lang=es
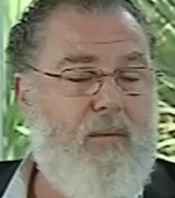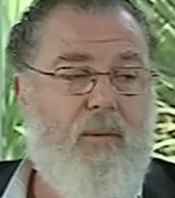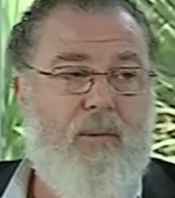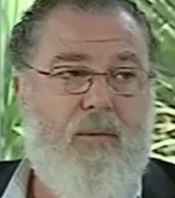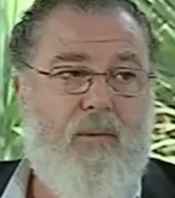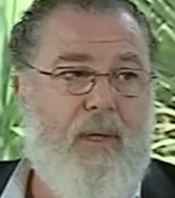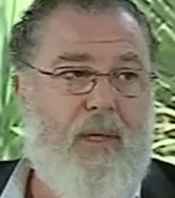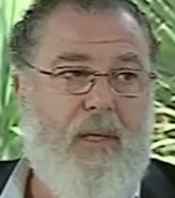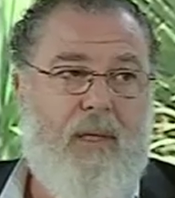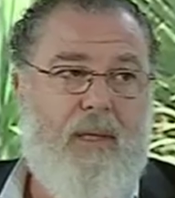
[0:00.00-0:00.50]
muy
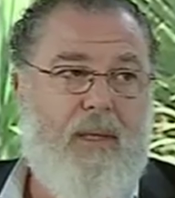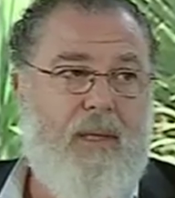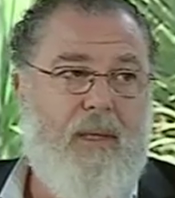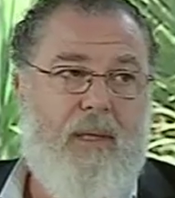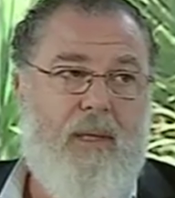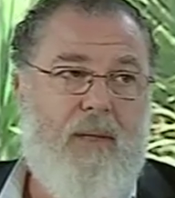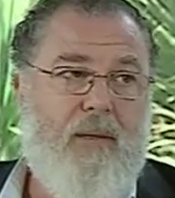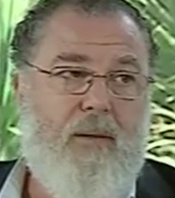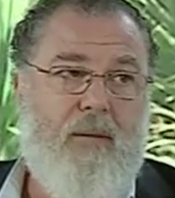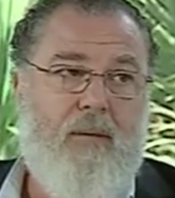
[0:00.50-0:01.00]
buena
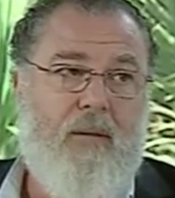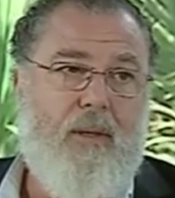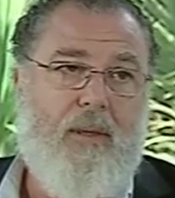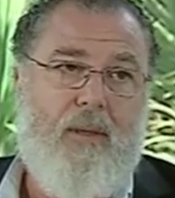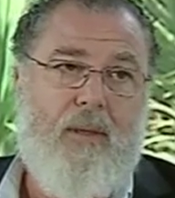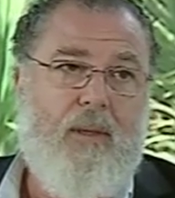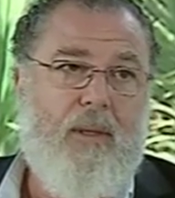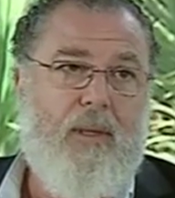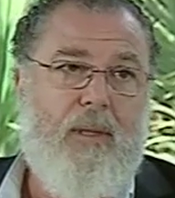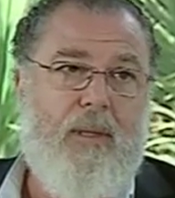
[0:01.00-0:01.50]
calidad. No
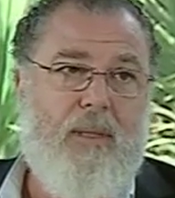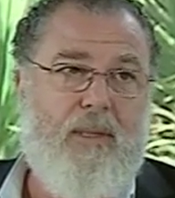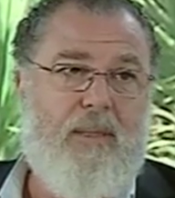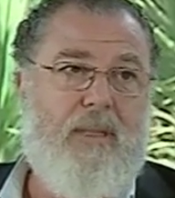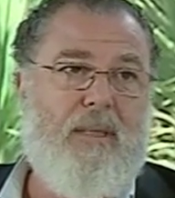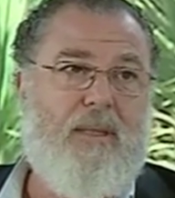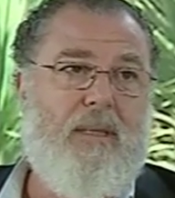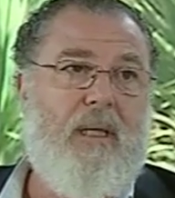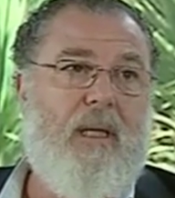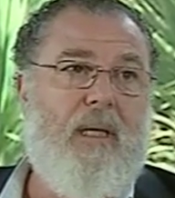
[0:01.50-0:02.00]
hay
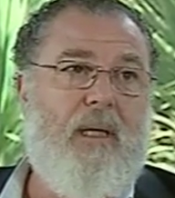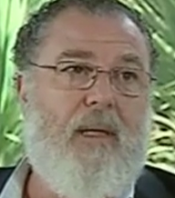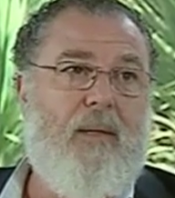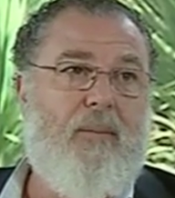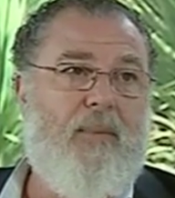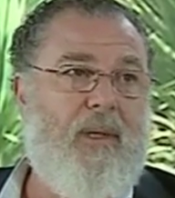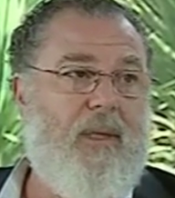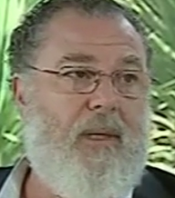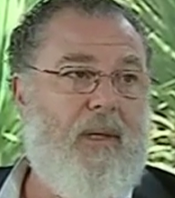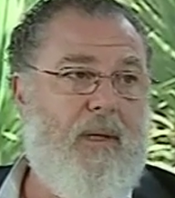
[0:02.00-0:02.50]
necesidad de
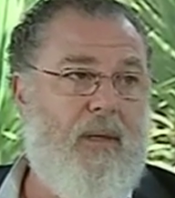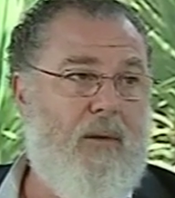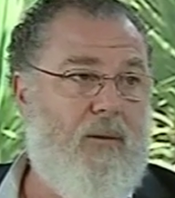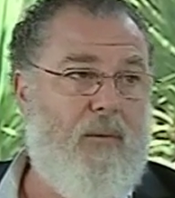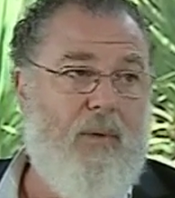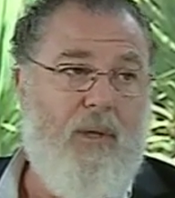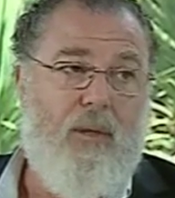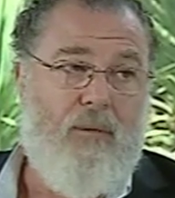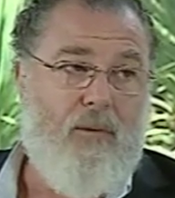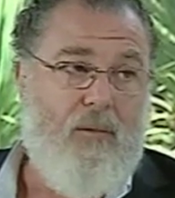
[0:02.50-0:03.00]
repetir
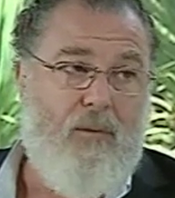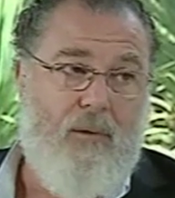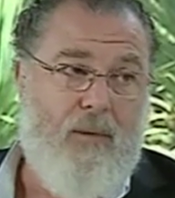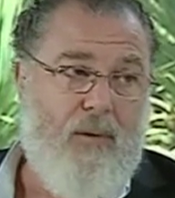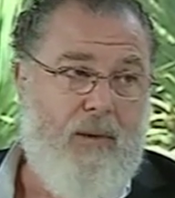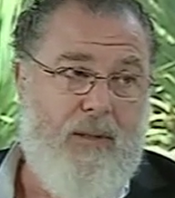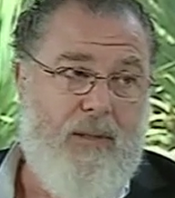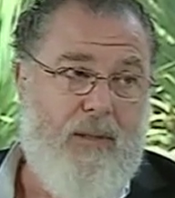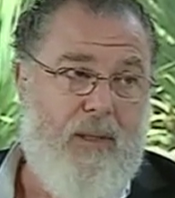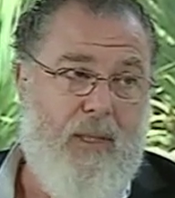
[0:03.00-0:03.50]
ningún
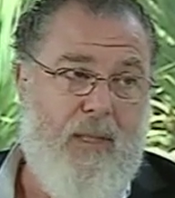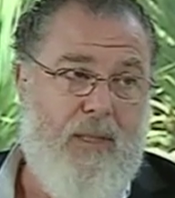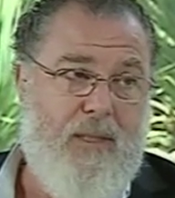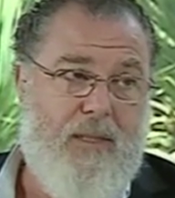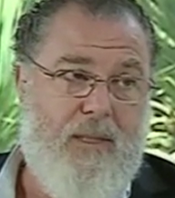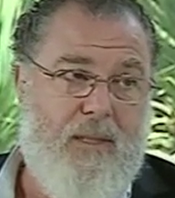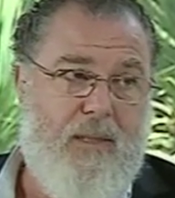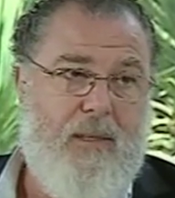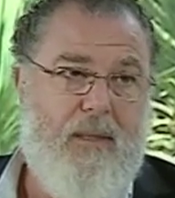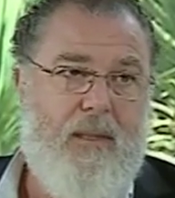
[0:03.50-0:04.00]
estudio que se haga
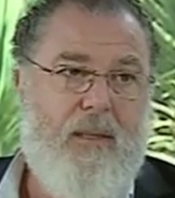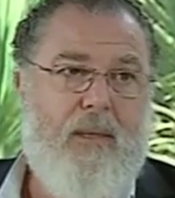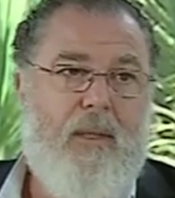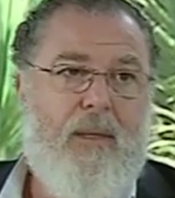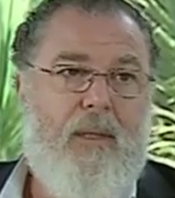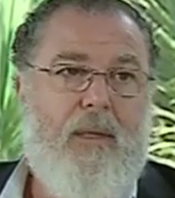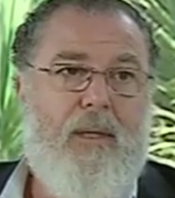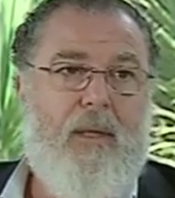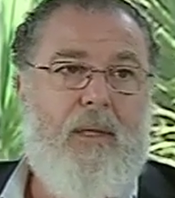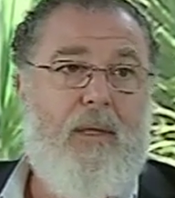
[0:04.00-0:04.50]
allí
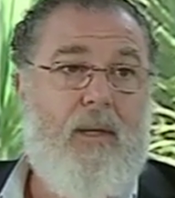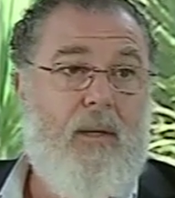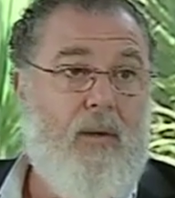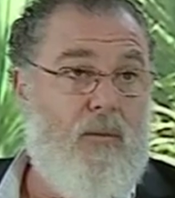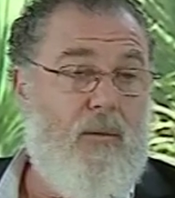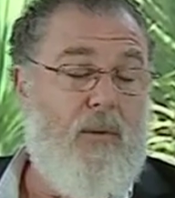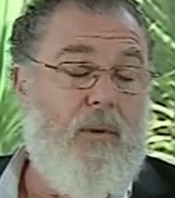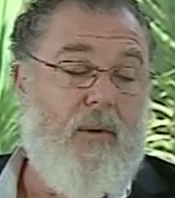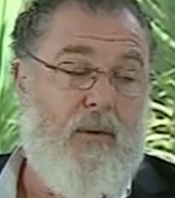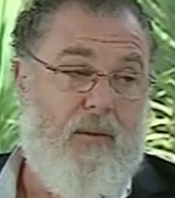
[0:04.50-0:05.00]
en
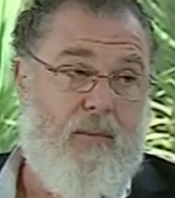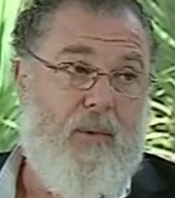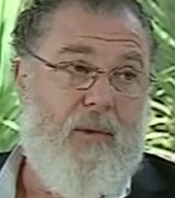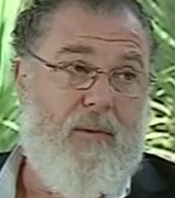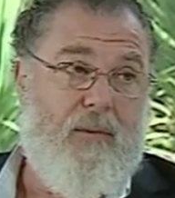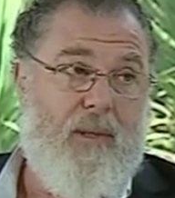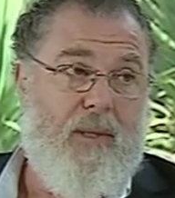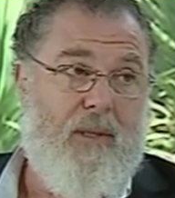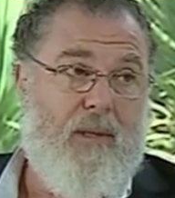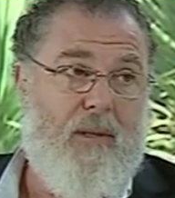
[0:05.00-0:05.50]
ninguno de los
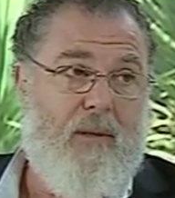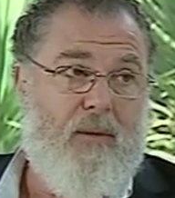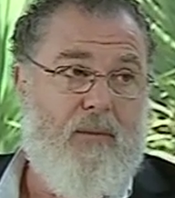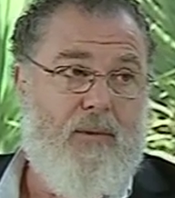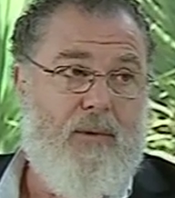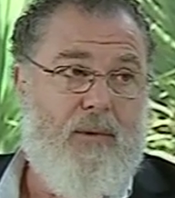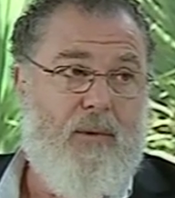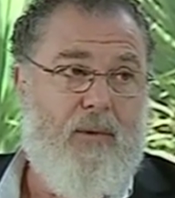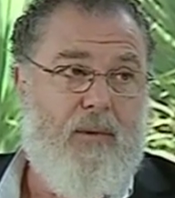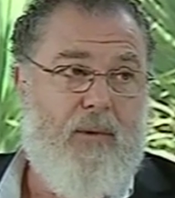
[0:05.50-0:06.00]
móviles de la
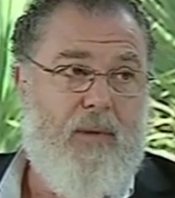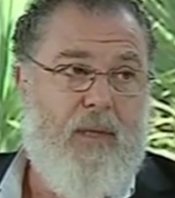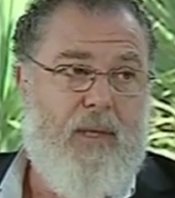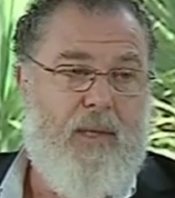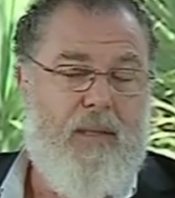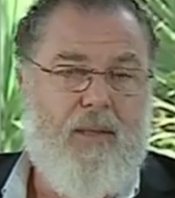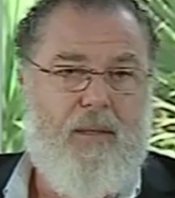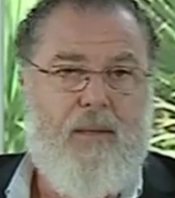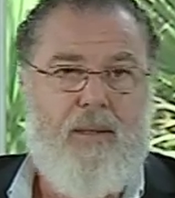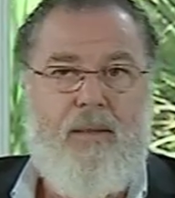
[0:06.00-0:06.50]
comisión
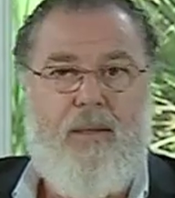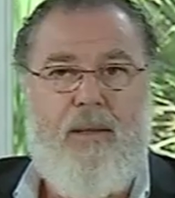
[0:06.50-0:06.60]
horaria.